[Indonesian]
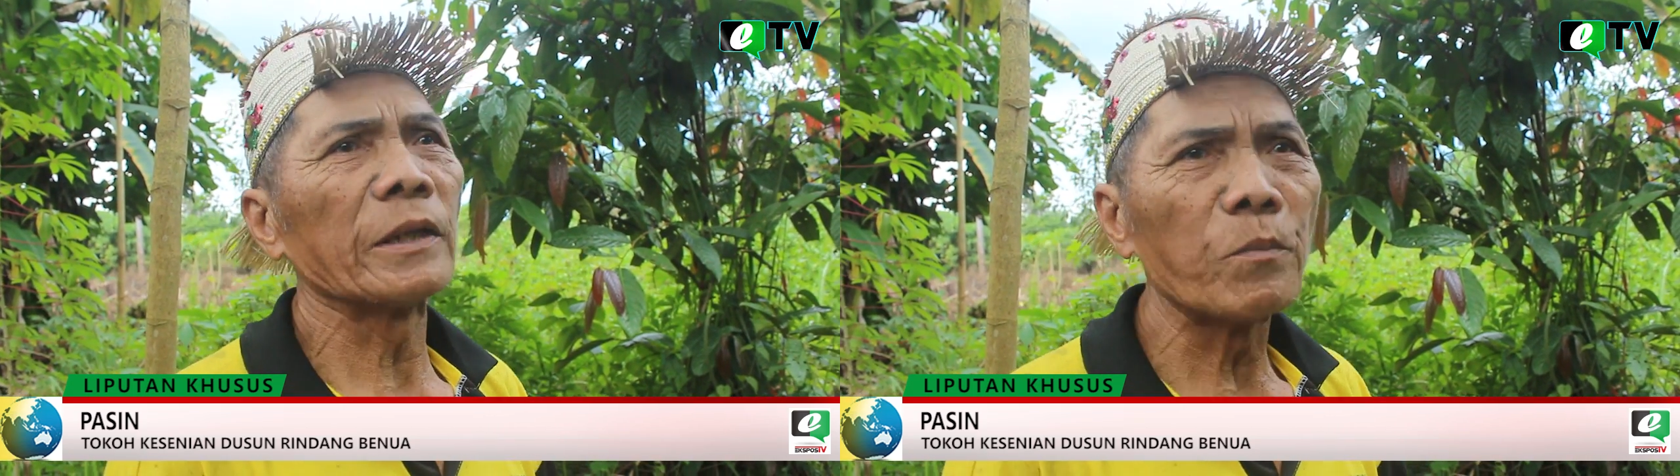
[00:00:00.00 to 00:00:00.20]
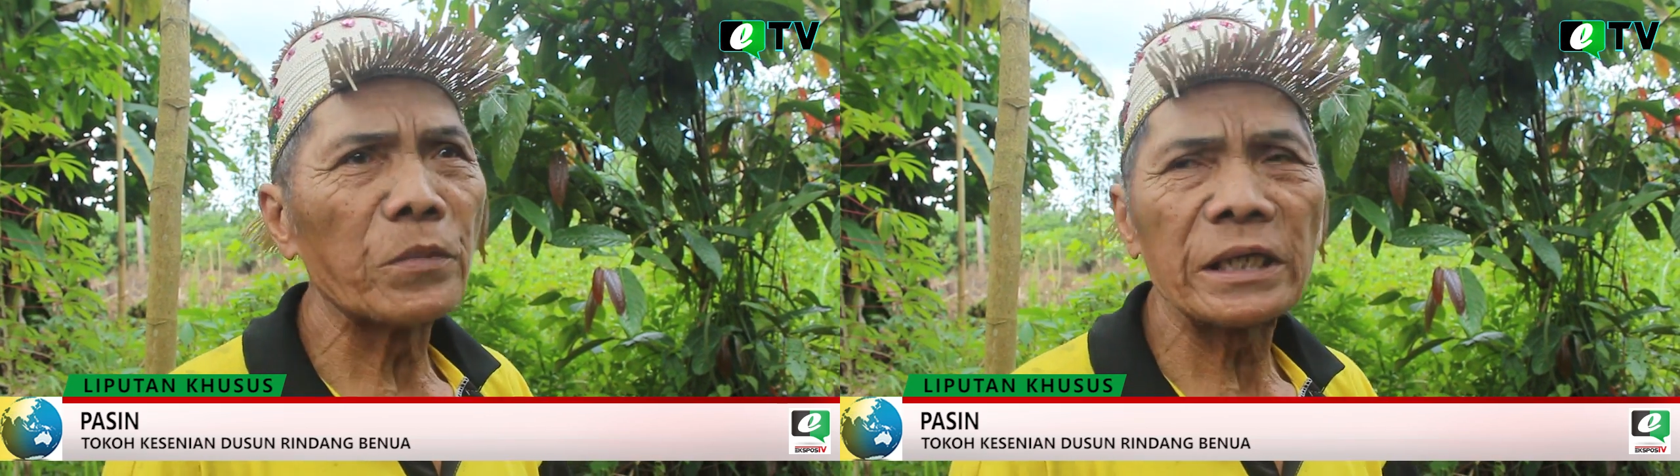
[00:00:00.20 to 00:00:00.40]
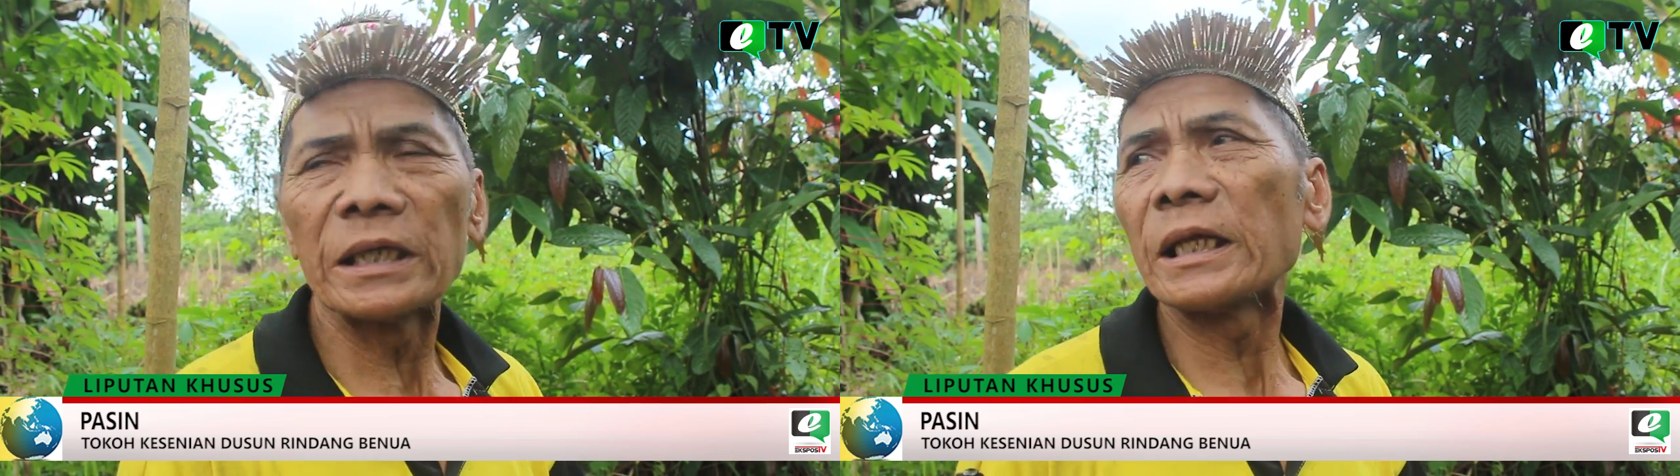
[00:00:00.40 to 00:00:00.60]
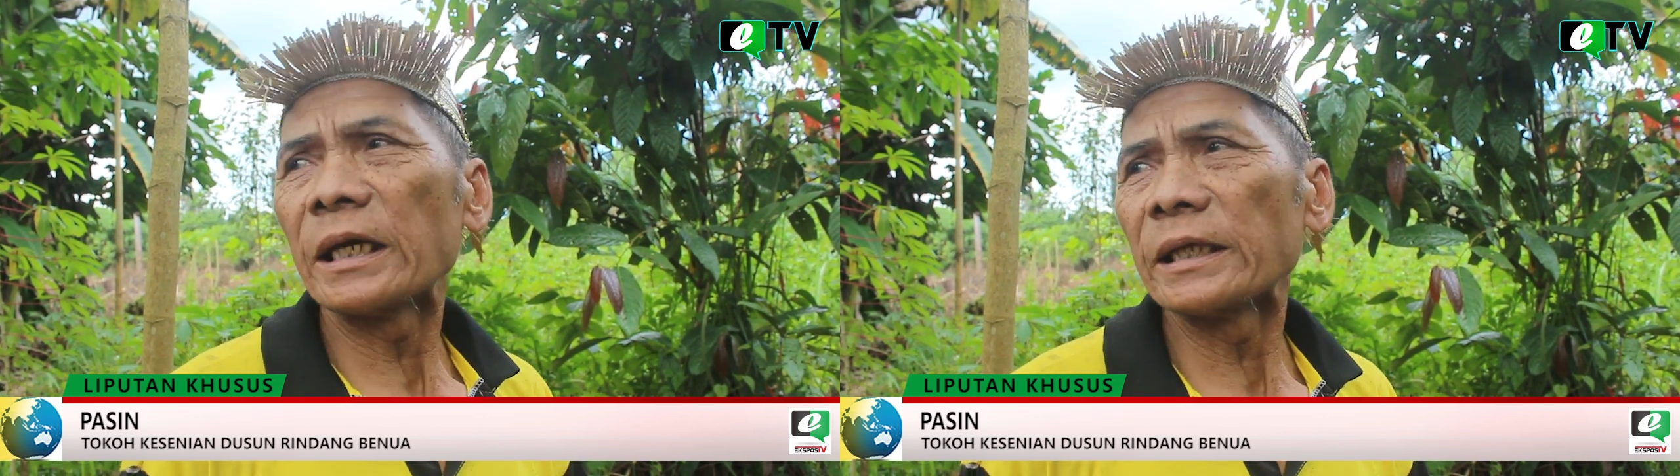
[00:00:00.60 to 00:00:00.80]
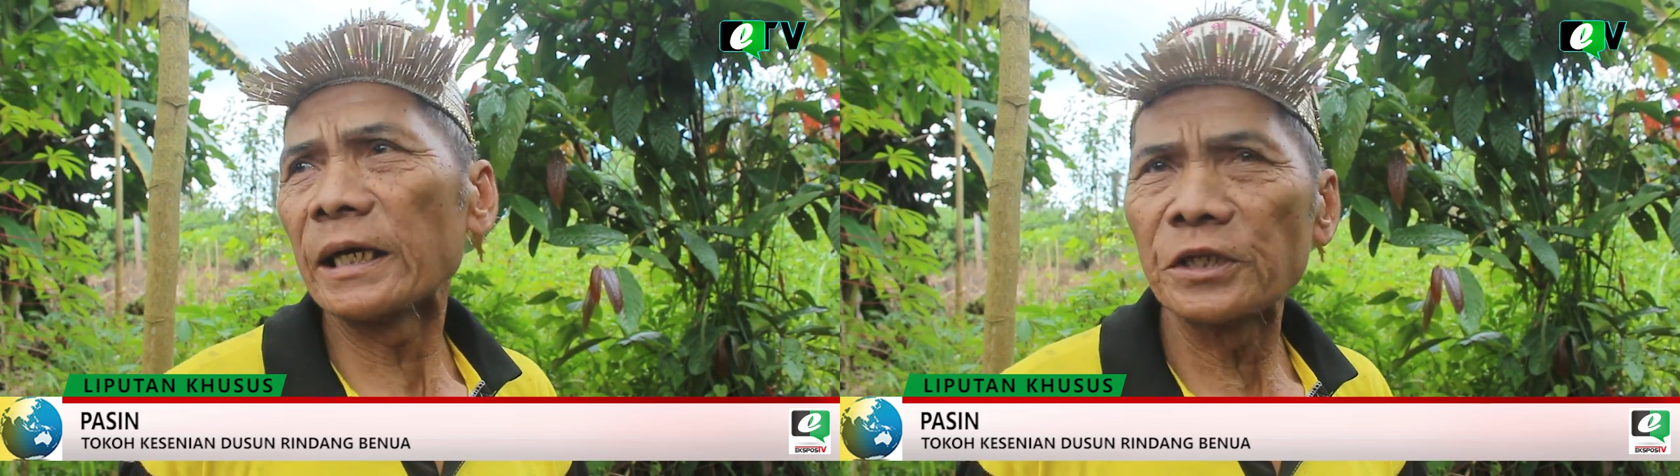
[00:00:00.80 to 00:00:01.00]
demi
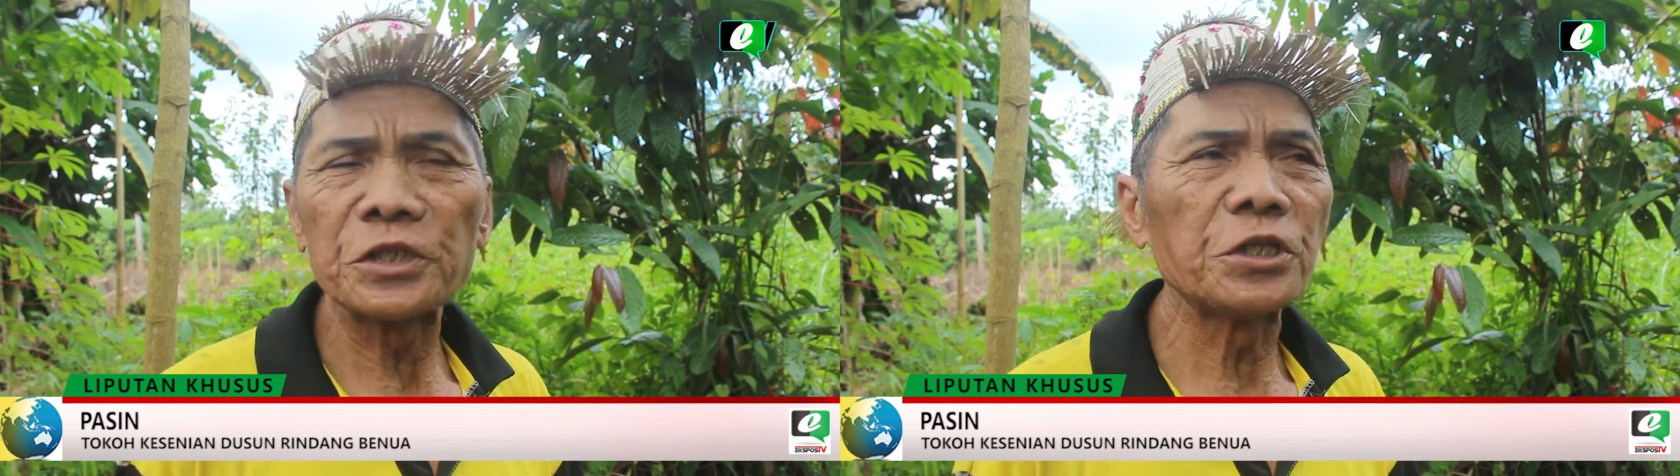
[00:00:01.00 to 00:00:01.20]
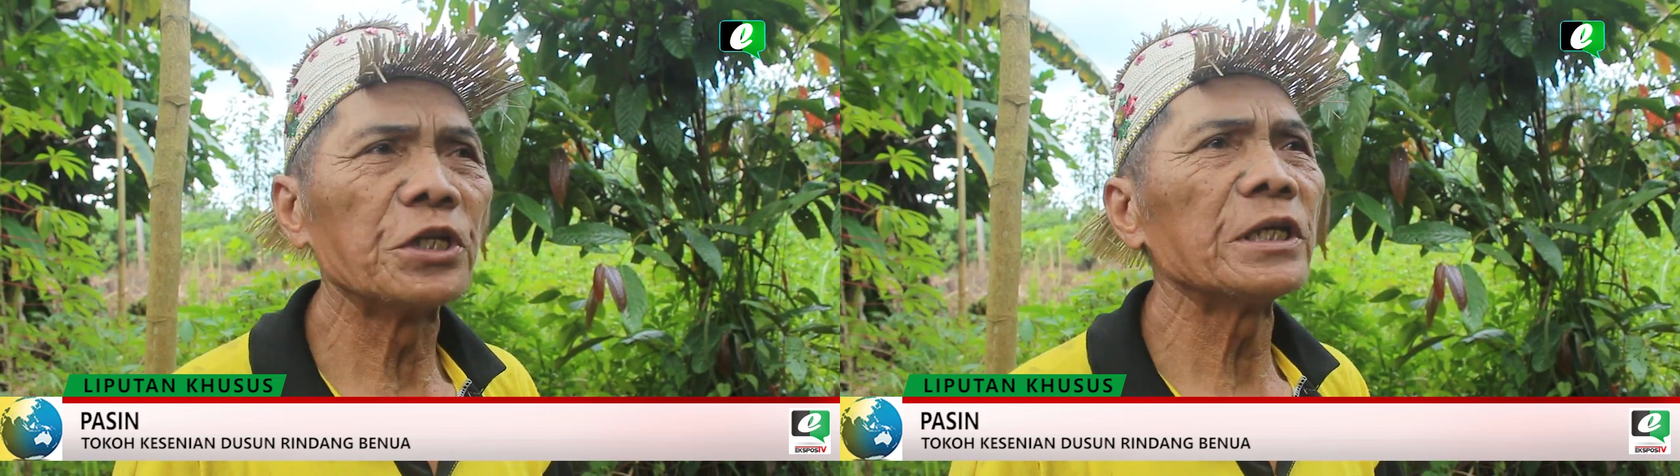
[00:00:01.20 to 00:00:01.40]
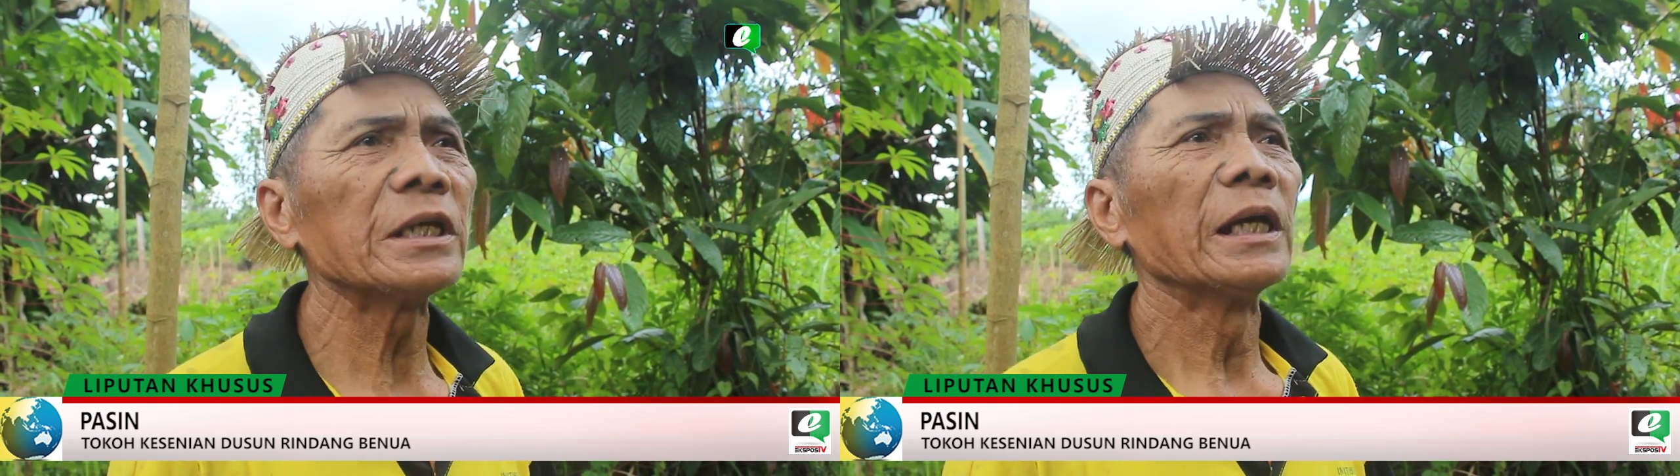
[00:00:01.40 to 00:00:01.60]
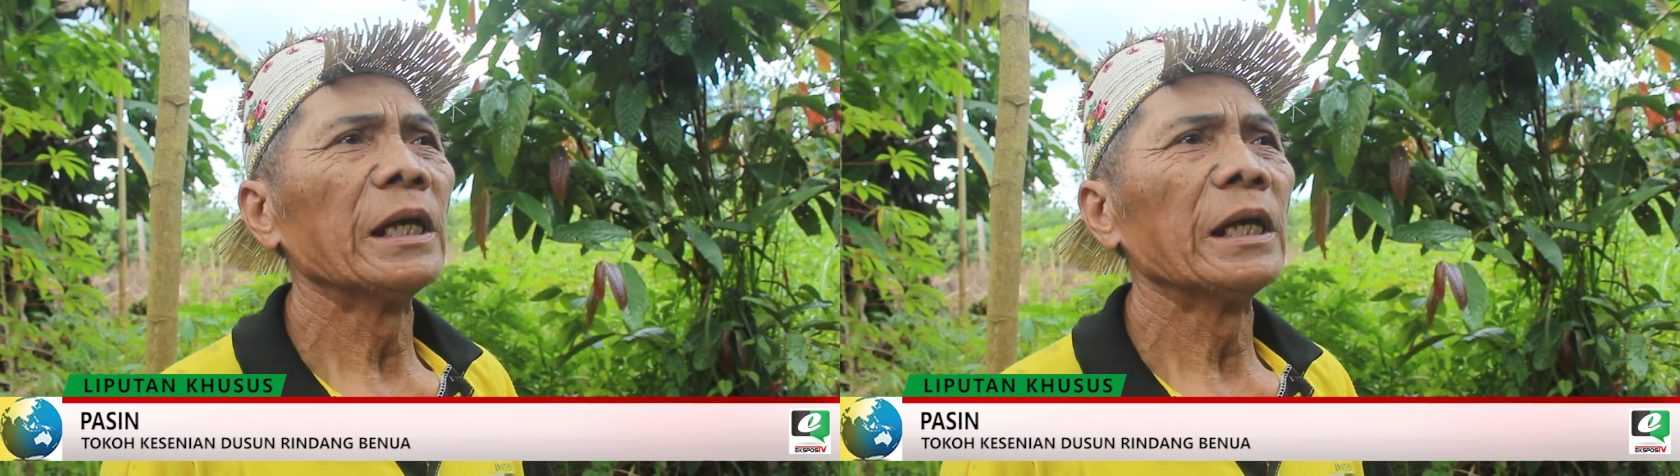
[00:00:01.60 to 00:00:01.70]
kita yang di sini